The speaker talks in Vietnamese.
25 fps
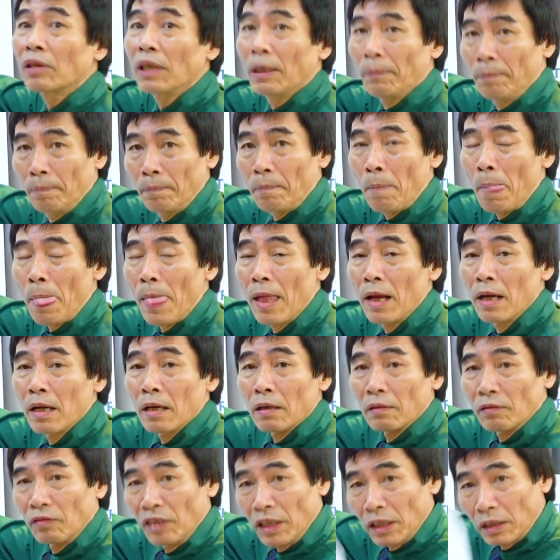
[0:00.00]
tiếp
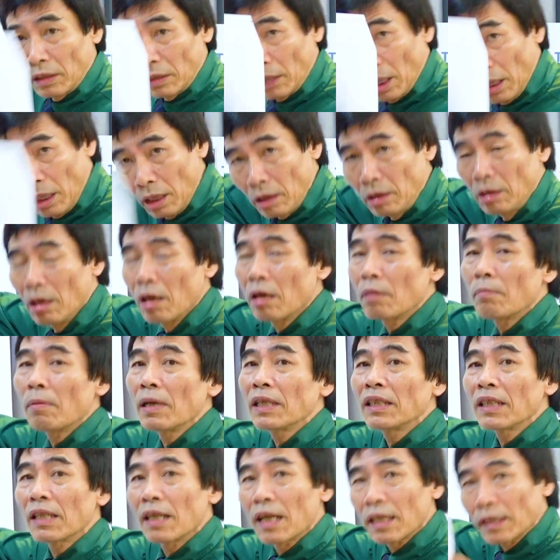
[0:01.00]
vì thị trường
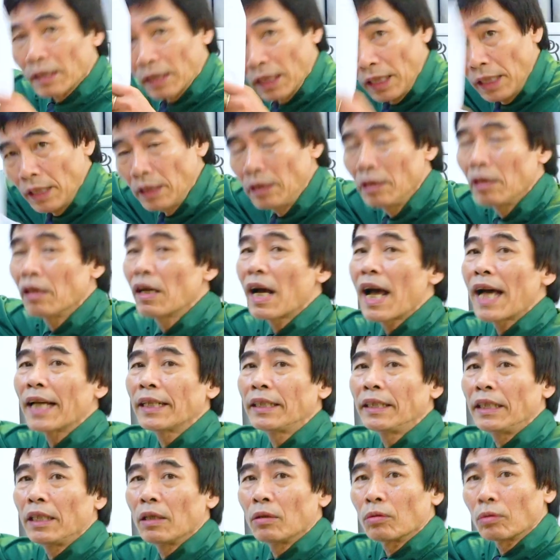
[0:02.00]
bây giờ là thị trường hai
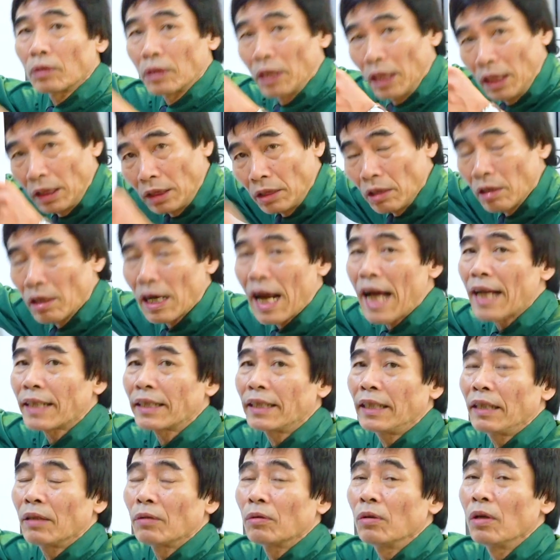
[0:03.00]
chiều thị trường đa
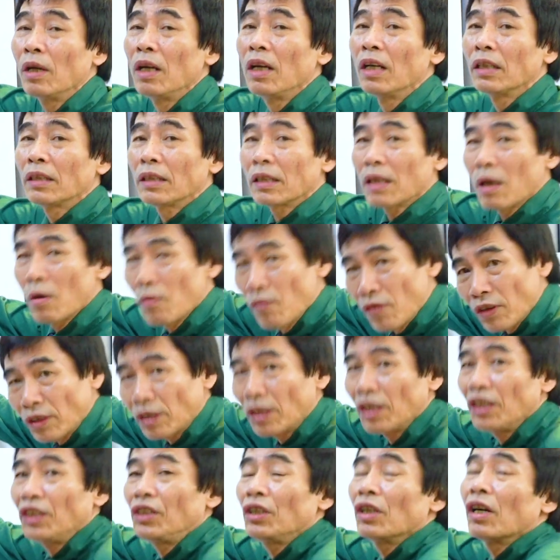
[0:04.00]
chiều chứ không có
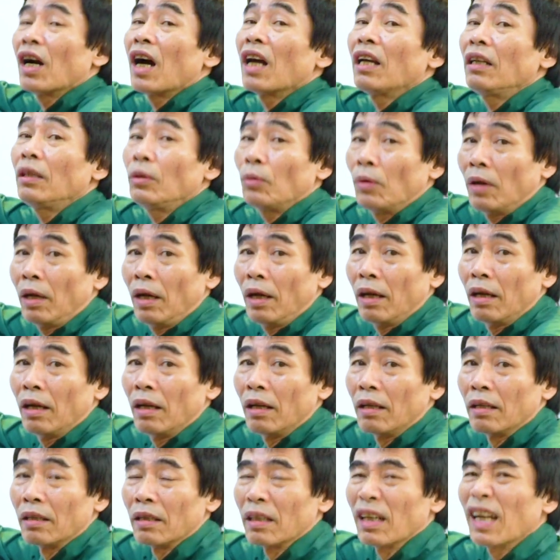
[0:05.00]
thị trường ấn xuống
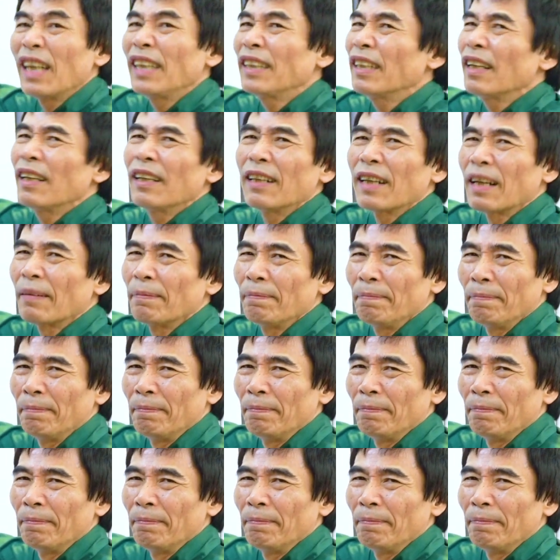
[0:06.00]
ngây thơ lắm